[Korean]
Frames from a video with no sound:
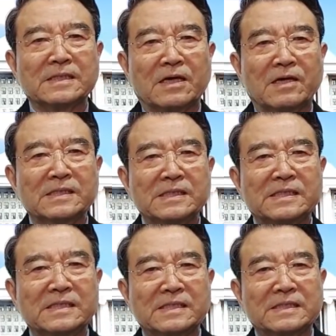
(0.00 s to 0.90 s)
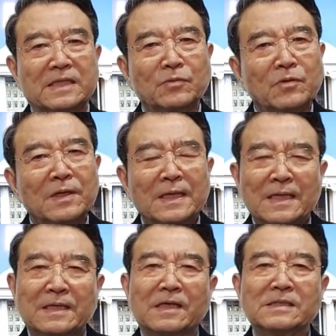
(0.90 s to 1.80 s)
거짓일지라도
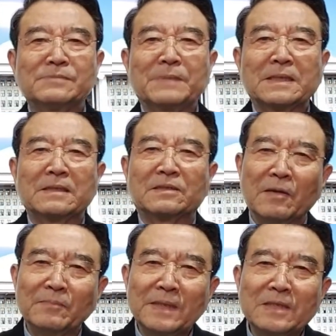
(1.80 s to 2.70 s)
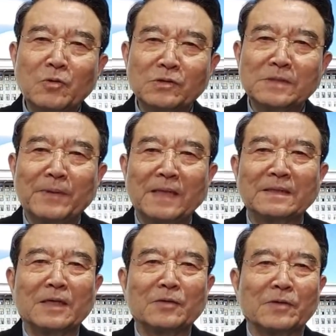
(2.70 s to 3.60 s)
거짓말을 더 믿고 싶어
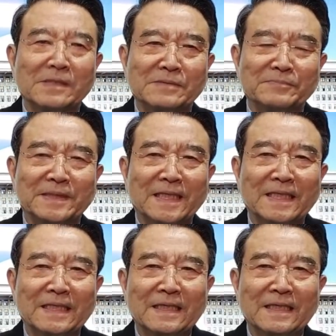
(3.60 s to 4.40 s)
한다고 했습니다.